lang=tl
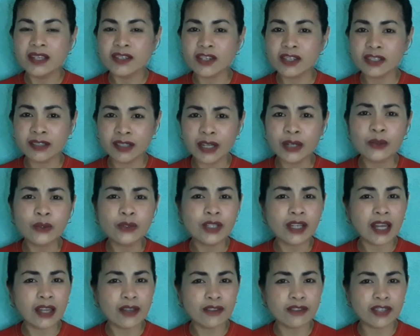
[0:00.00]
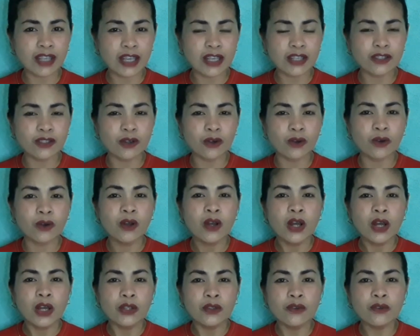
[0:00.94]
I-share ko ngayon sa inyo
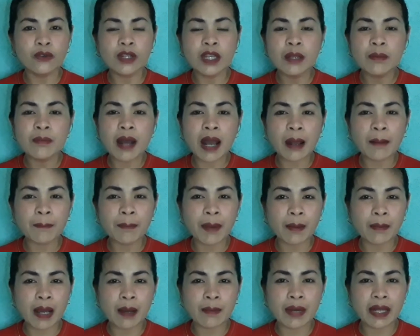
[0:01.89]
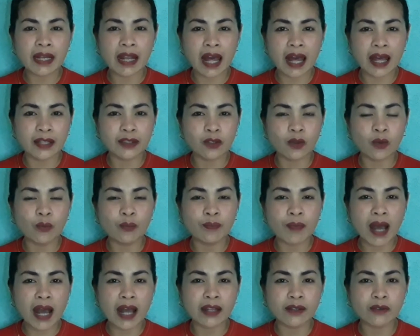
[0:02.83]
yung limang pamamaraan kung
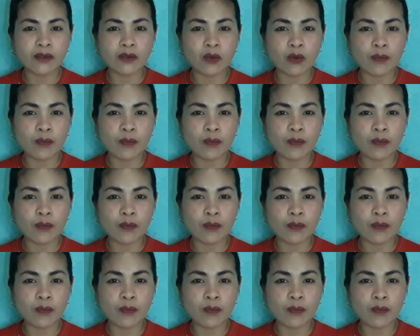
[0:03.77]
paano